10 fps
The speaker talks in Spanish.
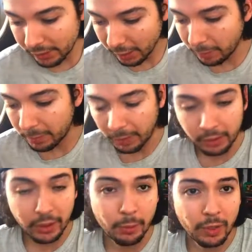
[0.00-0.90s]
lo primero
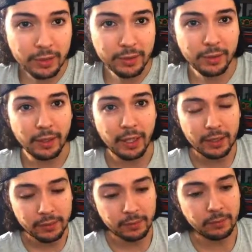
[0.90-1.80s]
que tenemos que hacer
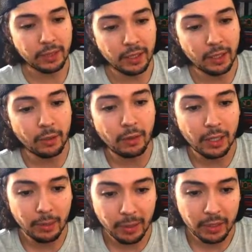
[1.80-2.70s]
es dirigirnos a
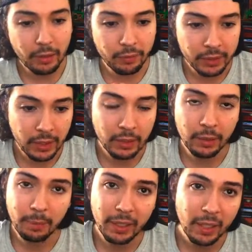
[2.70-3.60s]
la página oficial
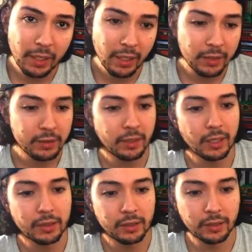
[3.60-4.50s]
de PKHex,
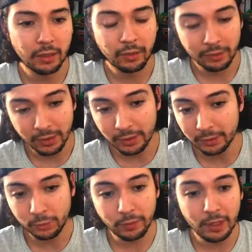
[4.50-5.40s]
que es a donde
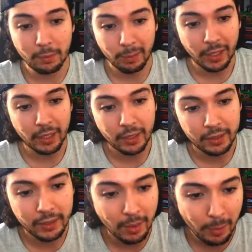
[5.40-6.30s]
suben el PKHex,
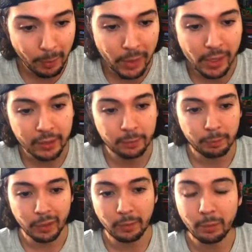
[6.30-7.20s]
que se llama
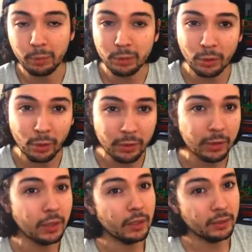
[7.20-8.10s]
projectpokemon.org.
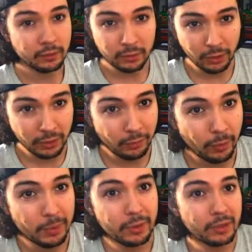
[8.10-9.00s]
Toda esta
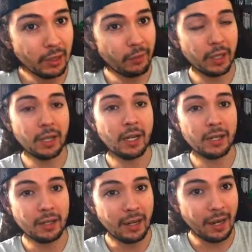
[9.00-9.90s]
información se la voy a
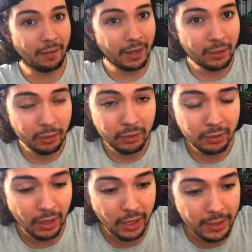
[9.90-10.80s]
dejar
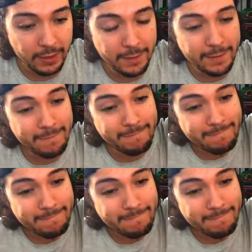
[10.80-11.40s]
abajo en...